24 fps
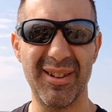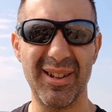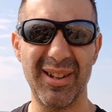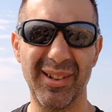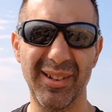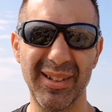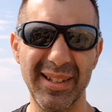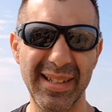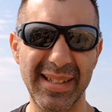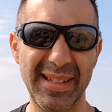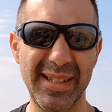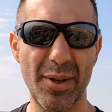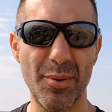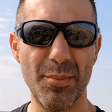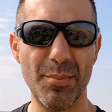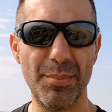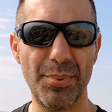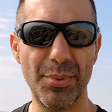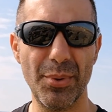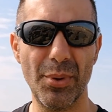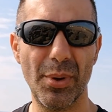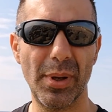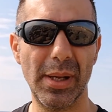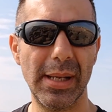Ah, c'est un,
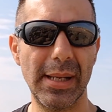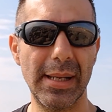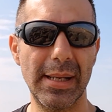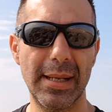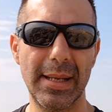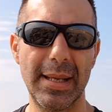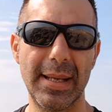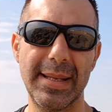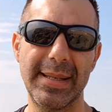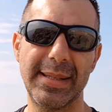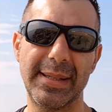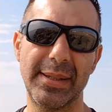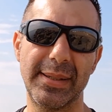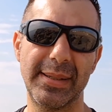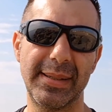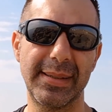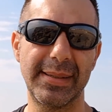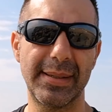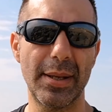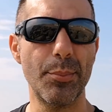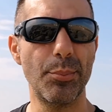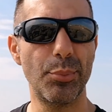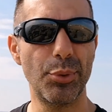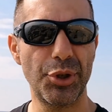peu,
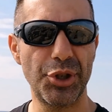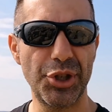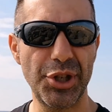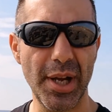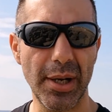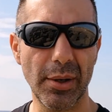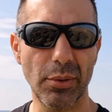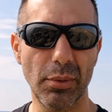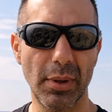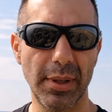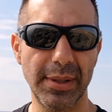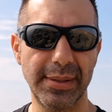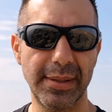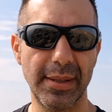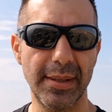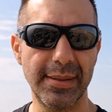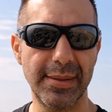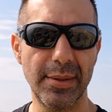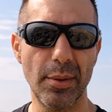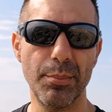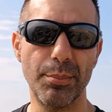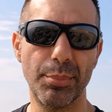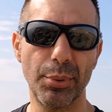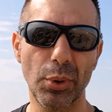un peu chiant, quoi.
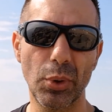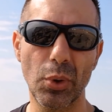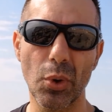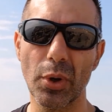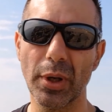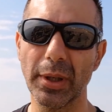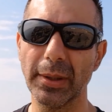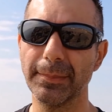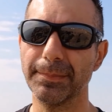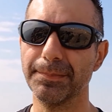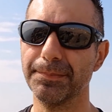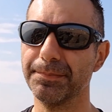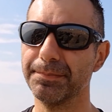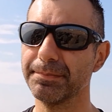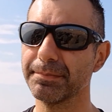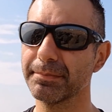c'est un peu con. Hein.